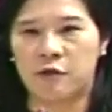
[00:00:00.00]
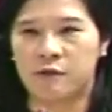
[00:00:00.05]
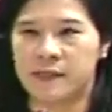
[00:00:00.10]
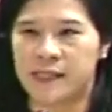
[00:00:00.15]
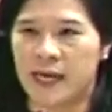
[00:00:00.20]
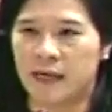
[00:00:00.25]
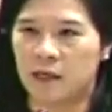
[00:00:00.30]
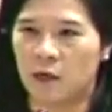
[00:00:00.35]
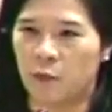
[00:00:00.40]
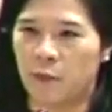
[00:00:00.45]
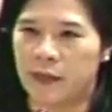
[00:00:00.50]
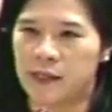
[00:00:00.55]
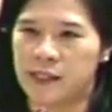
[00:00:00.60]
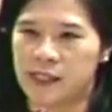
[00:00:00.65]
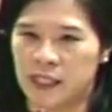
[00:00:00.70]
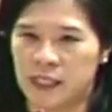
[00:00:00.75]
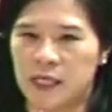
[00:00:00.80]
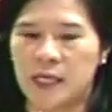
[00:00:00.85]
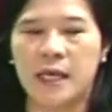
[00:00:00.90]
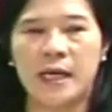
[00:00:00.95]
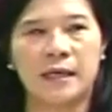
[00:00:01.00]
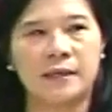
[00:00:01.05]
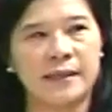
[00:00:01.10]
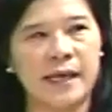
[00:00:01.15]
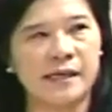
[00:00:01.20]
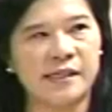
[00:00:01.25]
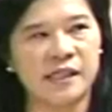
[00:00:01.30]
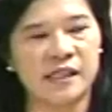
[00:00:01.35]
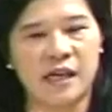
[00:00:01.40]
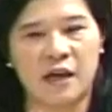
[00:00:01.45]
用这样的文字，
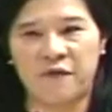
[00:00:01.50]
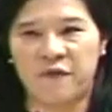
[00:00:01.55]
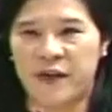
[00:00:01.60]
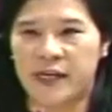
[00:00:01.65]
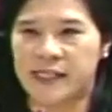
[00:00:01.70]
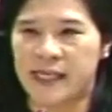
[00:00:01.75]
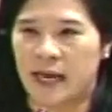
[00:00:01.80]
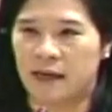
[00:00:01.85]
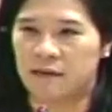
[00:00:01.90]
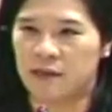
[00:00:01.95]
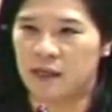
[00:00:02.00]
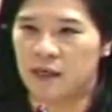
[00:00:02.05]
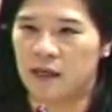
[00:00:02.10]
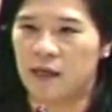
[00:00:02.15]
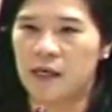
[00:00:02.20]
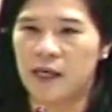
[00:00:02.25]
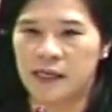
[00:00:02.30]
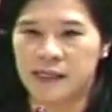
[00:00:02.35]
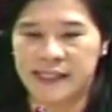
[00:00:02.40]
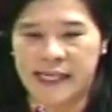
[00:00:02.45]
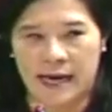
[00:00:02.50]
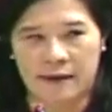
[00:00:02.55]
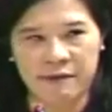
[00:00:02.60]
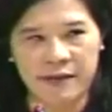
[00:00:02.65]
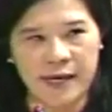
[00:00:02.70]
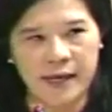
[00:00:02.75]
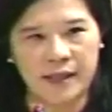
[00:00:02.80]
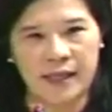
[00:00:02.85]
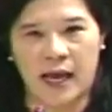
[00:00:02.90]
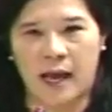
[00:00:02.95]
但是也非常的强
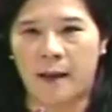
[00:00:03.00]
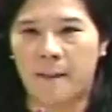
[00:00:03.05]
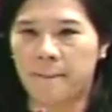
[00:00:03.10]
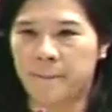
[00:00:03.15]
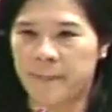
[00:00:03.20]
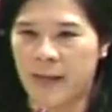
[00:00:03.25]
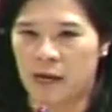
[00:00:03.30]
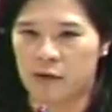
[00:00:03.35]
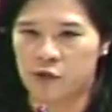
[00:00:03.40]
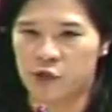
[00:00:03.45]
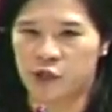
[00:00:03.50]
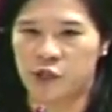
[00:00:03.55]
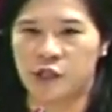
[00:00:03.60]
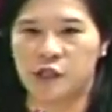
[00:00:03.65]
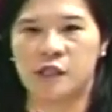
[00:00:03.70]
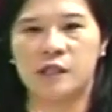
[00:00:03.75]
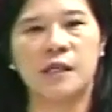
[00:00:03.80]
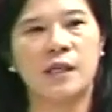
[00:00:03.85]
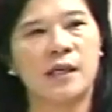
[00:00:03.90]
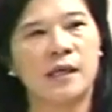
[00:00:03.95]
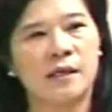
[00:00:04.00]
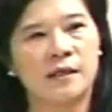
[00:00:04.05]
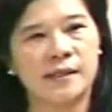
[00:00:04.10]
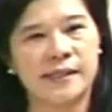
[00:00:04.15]
烈的表示